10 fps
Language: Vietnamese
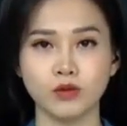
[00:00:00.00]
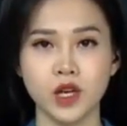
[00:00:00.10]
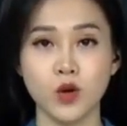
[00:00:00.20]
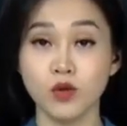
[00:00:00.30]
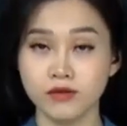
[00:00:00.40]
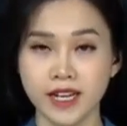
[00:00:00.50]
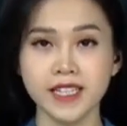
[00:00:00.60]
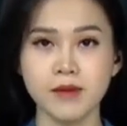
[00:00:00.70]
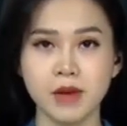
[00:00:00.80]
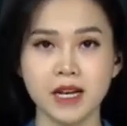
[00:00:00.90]
tiêu đến
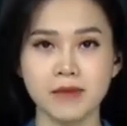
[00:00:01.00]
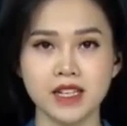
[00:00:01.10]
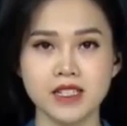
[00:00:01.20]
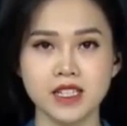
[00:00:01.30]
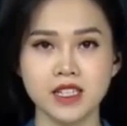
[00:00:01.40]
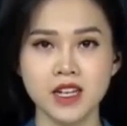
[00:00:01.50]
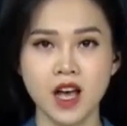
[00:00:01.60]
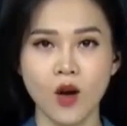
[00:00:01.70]
ngày 15 tháng 9